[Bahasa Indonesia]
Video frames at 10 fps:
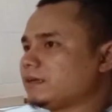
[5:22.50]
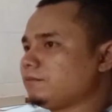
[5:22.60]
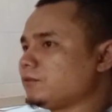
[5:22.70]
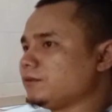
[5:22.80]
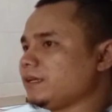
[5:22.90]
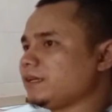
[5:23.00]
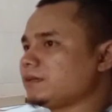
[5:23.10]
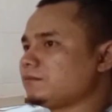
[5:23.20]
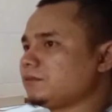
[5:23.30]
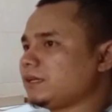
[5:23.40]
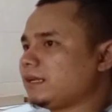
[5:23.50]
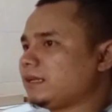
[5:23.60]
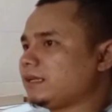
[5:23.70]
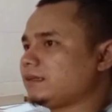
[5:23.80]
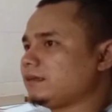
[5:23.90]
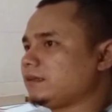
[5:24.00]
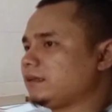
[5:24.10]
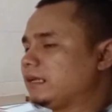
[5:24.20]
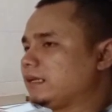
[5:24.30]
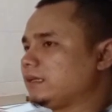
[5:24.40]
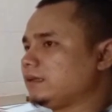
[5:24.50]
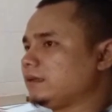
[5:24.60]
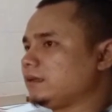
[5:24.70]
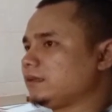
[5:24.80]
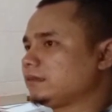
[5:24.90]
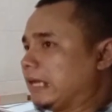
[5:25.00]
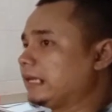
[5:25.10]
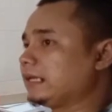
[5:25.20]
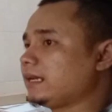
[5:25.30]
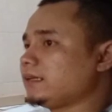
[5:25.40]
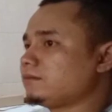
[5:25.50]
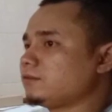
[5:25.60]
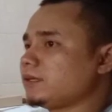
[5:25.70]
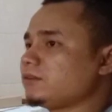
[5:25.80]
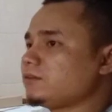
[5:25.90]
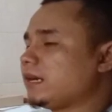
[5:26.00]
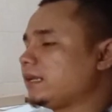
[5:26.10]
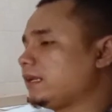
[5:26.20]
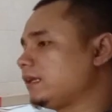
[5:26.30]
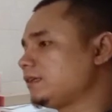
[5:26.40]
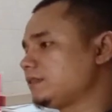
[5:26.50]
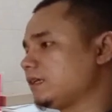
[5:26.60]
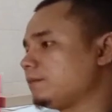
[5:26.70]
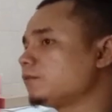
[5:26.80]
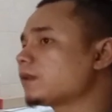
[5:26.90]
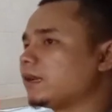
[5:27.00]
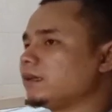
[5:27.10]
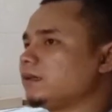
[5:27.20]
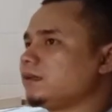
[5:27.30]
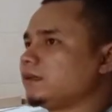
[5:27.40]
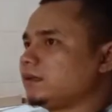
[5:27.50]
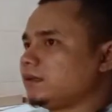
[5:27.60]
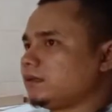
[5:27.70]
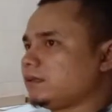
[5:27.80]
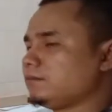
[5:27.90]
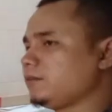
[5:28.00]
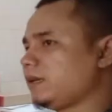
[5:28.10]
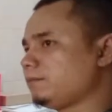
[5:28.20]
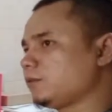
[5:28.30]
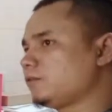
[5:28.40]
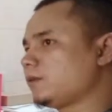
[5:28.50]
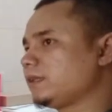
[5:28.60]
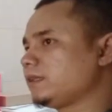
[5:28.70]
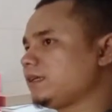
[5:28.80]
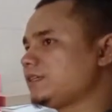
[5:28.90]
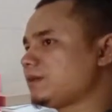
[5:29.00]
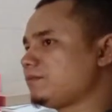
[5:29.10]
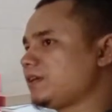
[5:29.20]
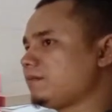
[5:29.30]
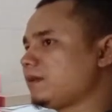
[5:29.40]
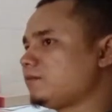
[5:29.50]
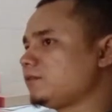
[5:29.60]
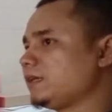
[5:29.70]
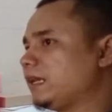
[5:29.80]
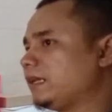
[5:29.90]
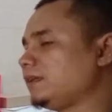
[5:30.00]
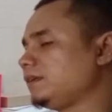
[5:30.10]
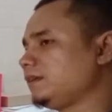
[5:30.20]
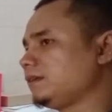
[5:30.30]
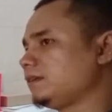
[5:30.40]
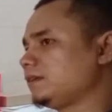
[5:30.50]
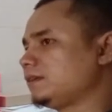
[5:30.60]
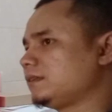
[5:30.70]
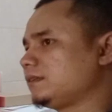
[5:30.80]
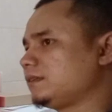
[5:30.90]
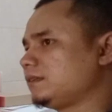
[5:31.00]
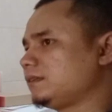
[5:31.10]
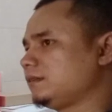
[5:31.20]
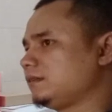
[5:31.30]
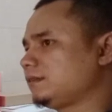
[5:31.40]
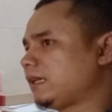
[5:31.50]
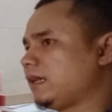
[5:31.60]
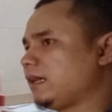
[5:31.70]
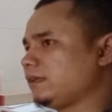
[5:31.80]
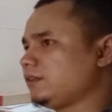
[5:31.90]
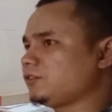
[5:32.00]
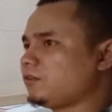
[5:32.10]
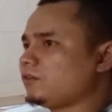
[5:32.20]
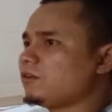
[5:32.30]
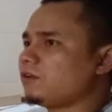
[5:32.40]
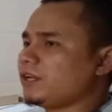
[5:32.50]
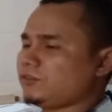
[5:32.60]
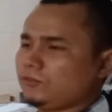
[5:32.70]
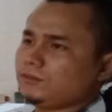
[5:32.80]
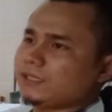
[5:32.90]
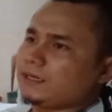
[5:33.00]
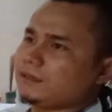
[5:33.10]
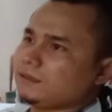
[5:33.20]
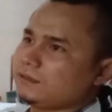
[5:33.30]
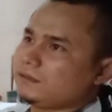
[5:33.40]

Brunei kemudian ada dari Thailand kemudian juga ada dari Singapura. Kemudian perguruan tinggi Jamiah Mahmudiyah ini e, sangat disokong oleh Sultan